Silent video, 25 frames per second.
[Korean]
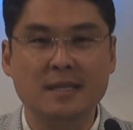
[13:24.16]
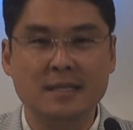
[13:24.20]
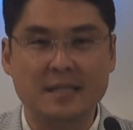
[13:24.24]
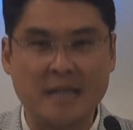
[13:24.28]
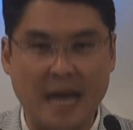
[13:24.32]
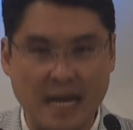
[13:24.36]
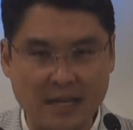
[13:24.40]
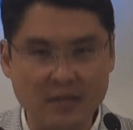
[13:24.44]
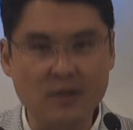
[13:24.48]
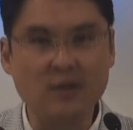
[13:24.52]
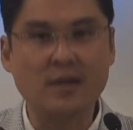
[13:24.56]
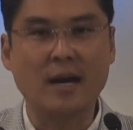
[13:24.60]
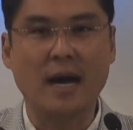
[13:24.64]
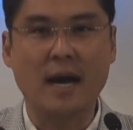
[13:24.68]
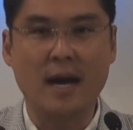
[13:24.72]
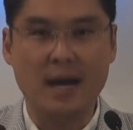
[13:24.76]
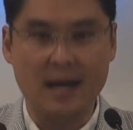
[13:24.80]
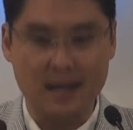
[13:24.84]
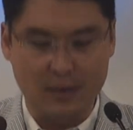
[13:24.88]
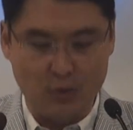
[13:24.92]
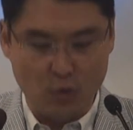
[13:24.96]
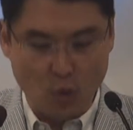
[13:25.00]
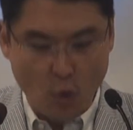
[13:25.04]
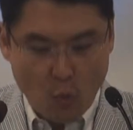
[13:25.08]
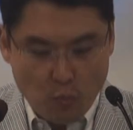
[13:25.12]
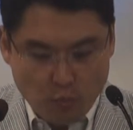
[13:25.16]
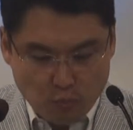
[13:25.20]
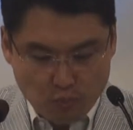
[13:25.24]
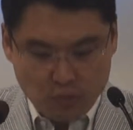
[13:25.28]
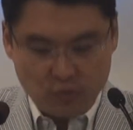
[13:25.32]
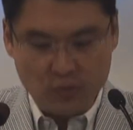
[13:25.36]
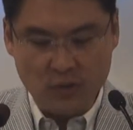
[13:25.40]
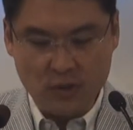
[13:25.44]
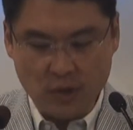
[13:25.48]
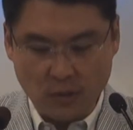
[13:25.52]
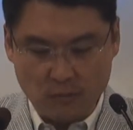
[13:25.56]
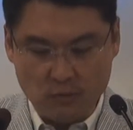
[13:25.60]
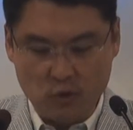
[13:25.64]
자녀가
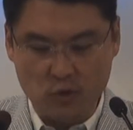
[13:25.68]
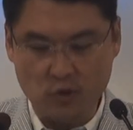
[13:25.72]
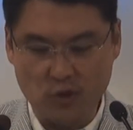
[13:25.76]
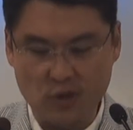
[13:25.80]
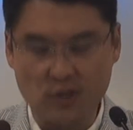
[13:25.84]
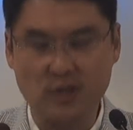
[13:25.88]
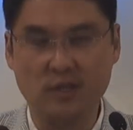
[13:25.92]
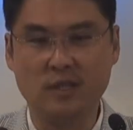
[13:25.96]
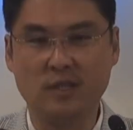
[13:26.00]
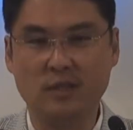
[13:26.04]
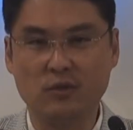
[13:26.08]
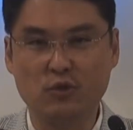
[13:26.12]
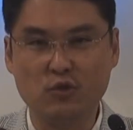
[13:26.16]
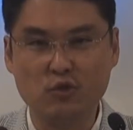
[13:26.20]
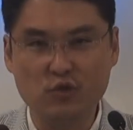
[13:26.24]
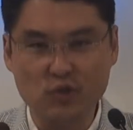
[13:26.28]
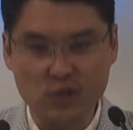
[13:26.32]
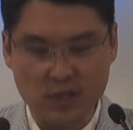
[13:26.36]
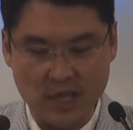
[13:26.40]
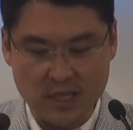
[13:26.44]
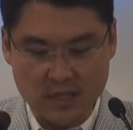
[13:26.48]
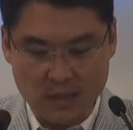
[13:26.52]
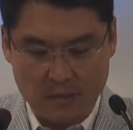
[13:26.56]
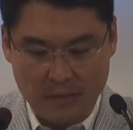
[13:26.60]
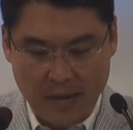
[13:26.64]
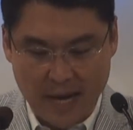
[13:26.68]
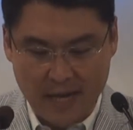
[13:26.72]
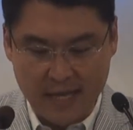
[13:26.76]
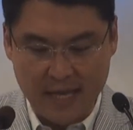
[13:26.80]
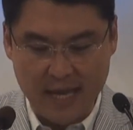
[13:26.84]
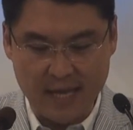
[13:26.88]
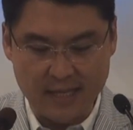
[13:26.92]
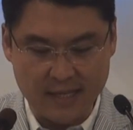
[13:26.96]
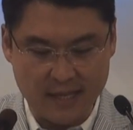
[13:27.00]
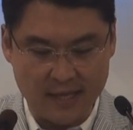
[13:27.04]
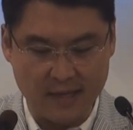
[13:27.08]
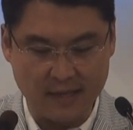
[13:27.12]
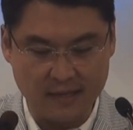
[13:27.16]
높은 점수를 수능에서
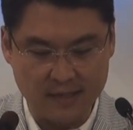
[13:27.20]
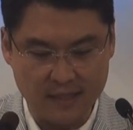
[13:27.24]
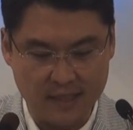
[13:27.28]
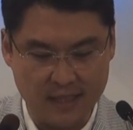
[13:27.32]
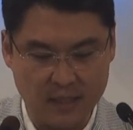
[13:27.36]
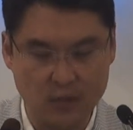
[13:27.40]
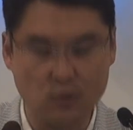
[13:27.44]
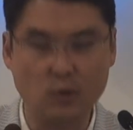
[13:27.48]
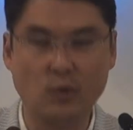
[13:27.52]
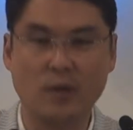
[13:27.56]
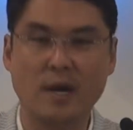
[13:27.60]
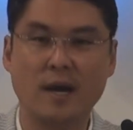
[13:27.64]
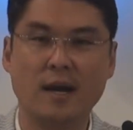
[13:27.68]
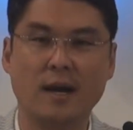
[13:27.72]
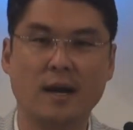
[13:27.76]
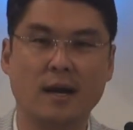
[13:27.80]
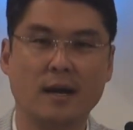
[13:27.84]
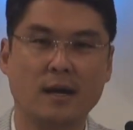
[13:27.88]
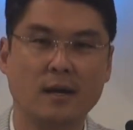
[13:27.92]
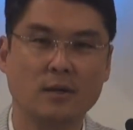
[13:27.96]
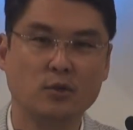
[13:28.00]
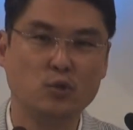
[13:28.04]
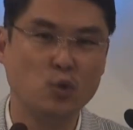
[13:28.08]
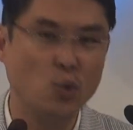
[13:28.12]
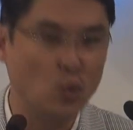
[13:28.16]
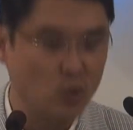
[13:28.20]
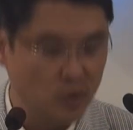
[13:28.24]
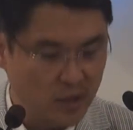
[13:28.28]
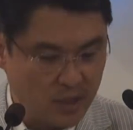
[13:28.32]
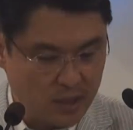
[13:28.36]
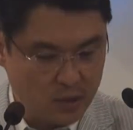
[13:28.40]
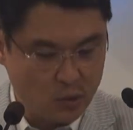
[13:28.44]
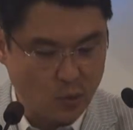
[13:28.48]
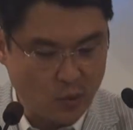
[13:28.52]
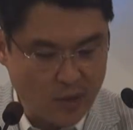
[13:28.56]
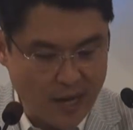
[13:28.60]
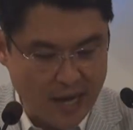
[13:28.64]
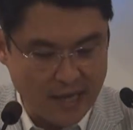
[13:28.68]
맞게 해달라는 기도가 좋은
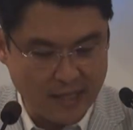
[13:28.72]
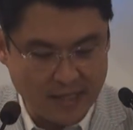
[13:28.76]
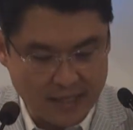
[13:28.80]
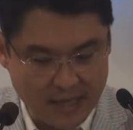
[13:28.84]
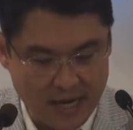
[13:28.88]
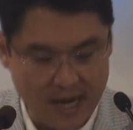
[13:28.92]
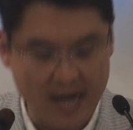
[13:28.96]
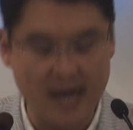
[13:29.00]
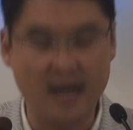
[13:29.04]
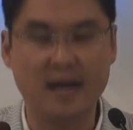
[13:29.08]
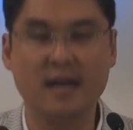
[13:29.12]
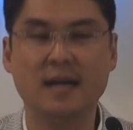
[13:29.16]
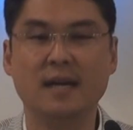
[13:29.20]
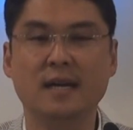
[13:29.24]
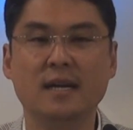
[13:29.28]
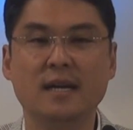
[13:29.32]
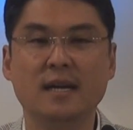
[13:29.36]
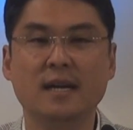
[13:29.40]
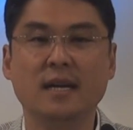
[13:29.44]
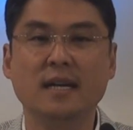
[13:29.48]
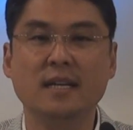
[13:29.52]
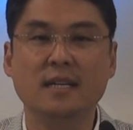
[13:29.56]
기도가 아니라